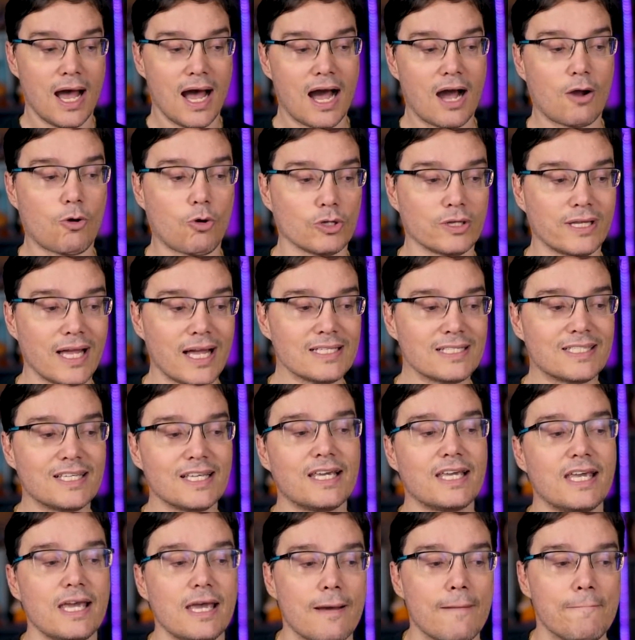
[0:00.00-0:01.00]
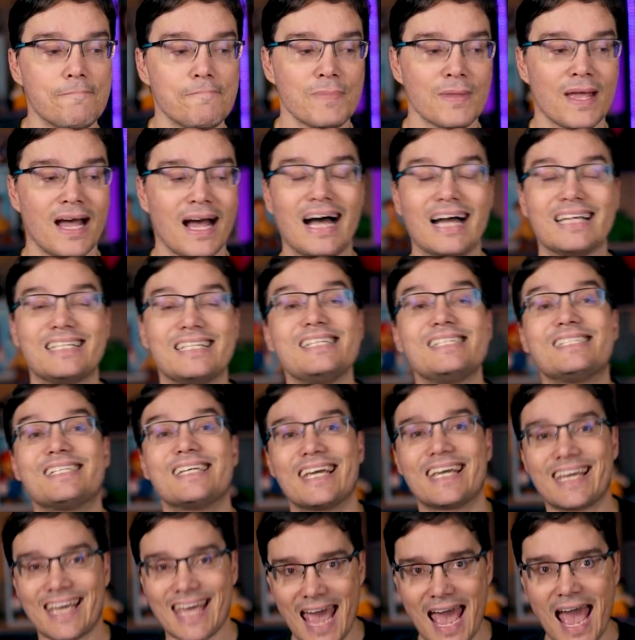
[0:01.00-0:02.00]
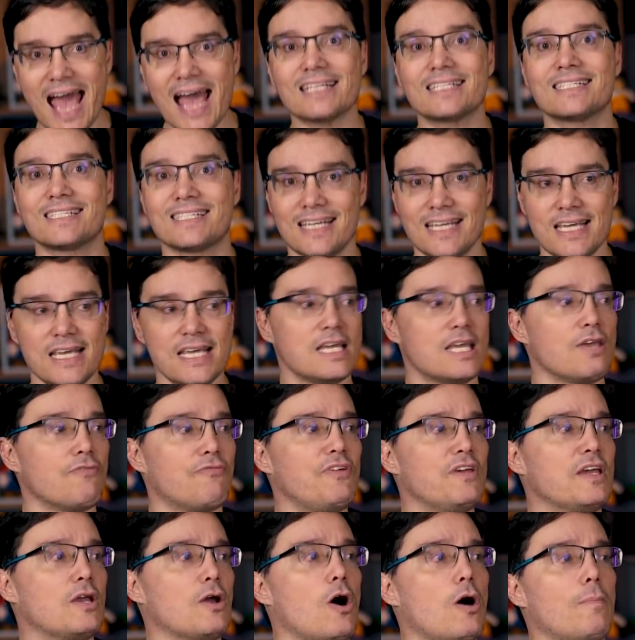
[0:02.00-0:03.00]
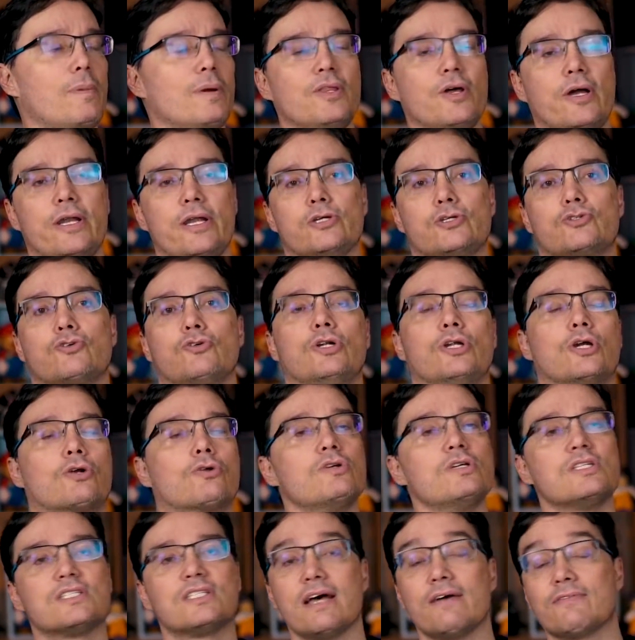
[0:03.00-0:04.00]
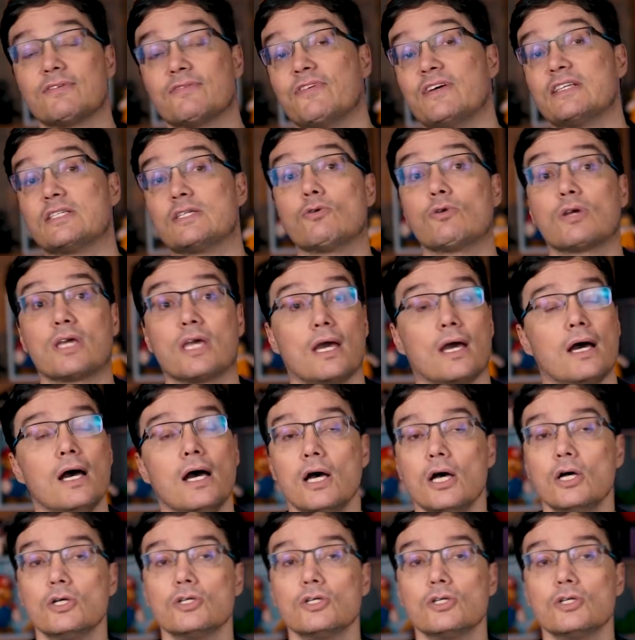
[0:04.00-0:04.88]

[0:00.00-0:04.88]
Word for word: Acontece que a gente quer sim que fique Robert Downey Jr., Chris Evans, fazer o quê?